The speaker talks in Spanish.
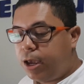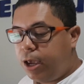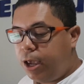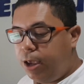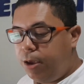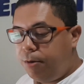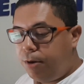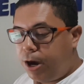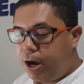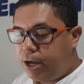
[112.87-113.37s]
que
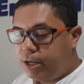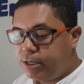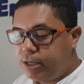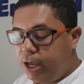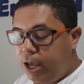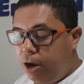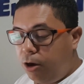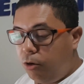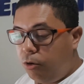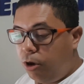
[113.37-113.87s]
iban a
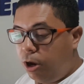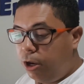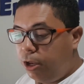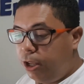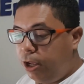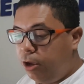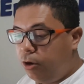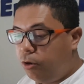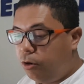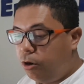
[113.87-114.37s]
hacerlo, él
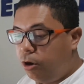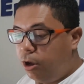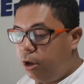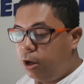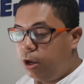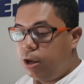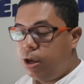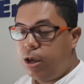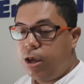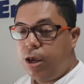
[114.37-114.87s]
dijo,
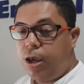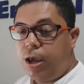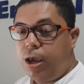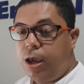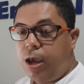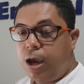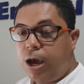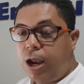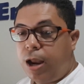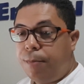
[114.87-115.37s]

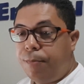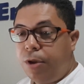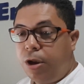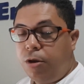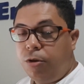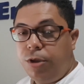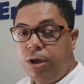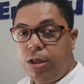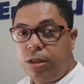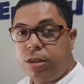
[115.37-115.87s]
que a la
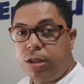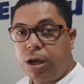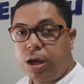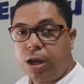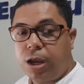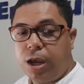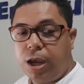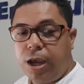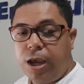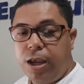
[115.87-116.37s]

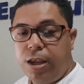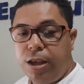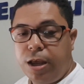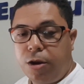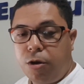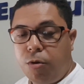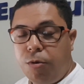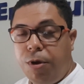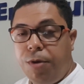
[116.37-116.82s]
periodista que ella no